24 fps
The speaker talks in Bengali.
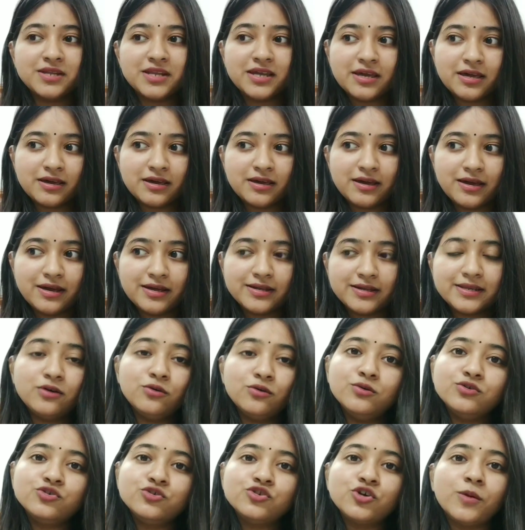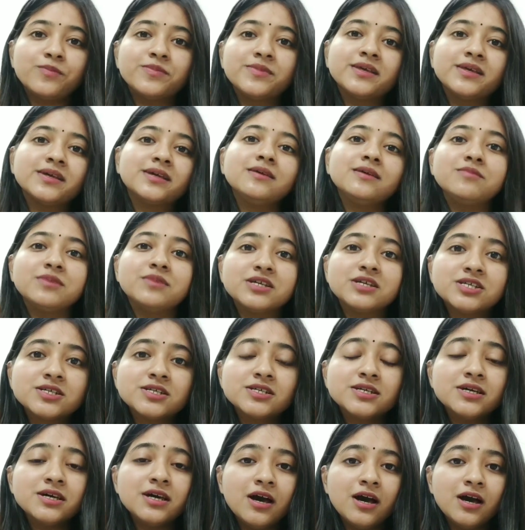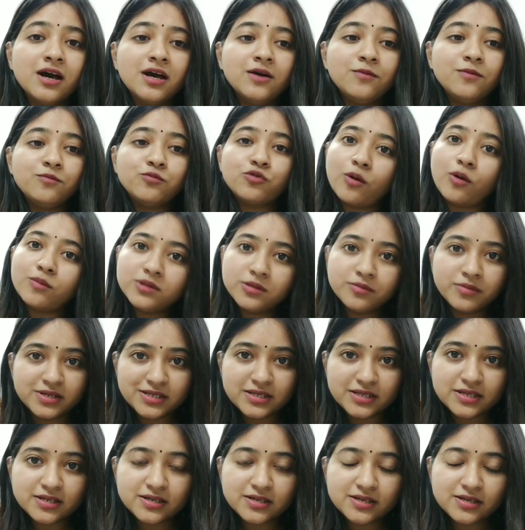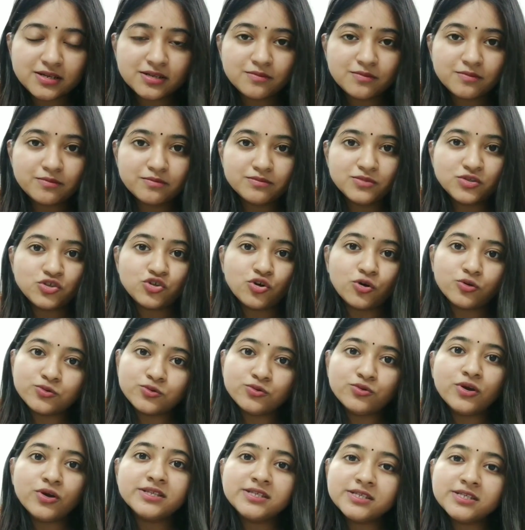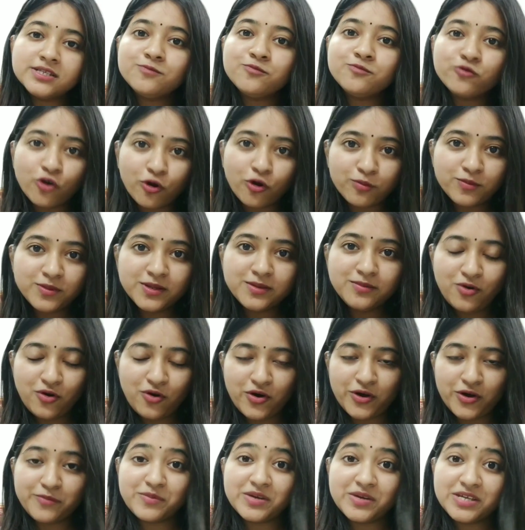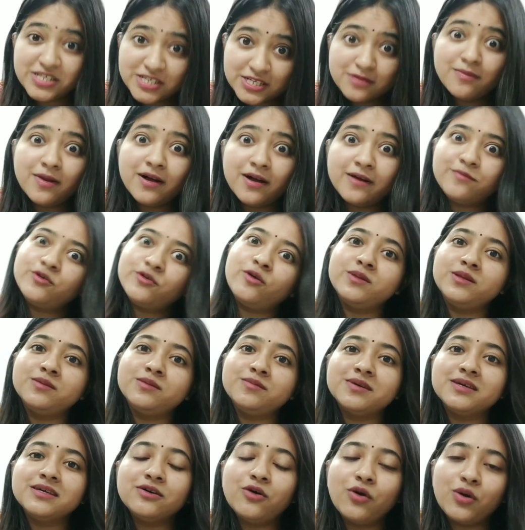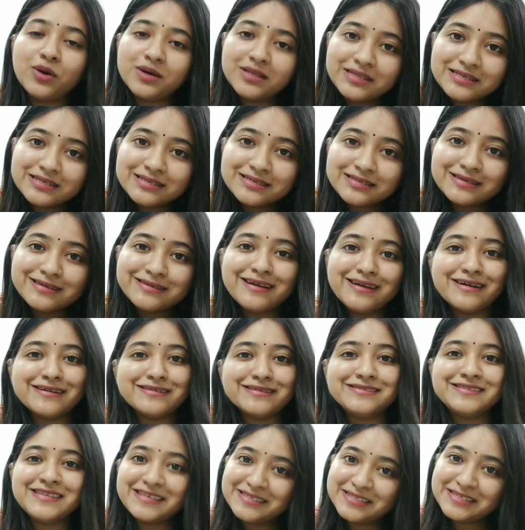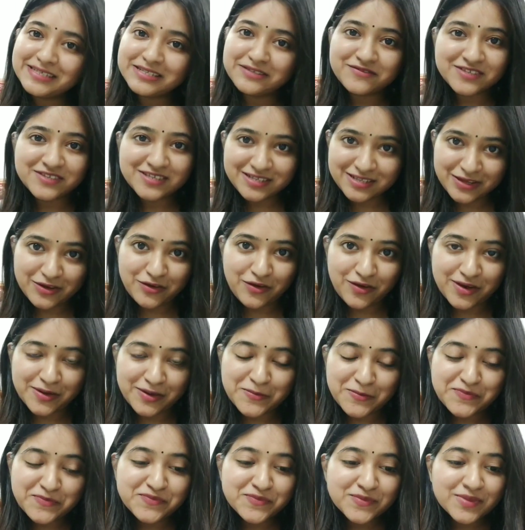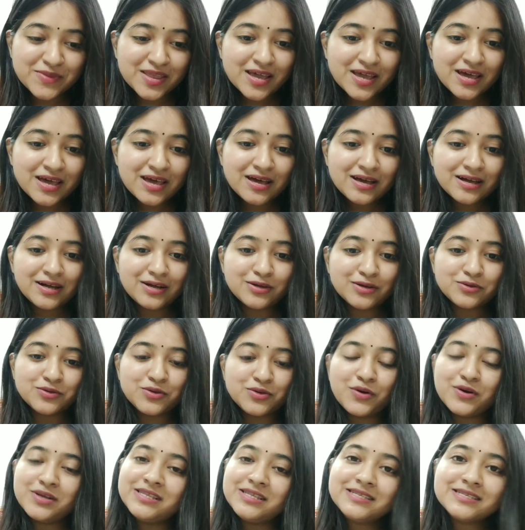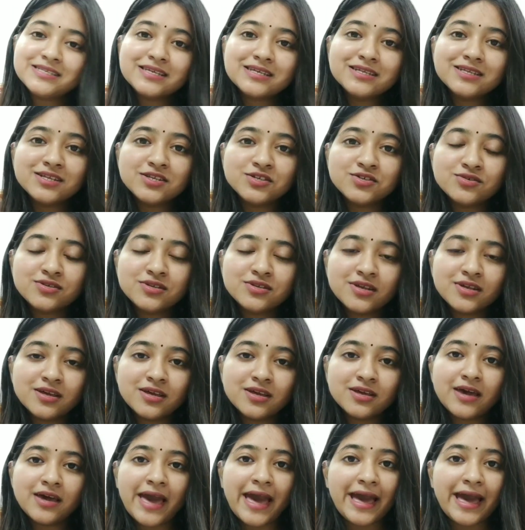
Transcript: মানে এটা হলো সব থেকে বেশি প্রবলেম্যাটিক যত রাজ্যের প্রবলেম হয় বেশিরভাগ প্রবলেম এই অয়েলি স্কিন আর সেন্সিটিভ স্কিনই হয় কারণ অয়েলি স্কিনের জন্যে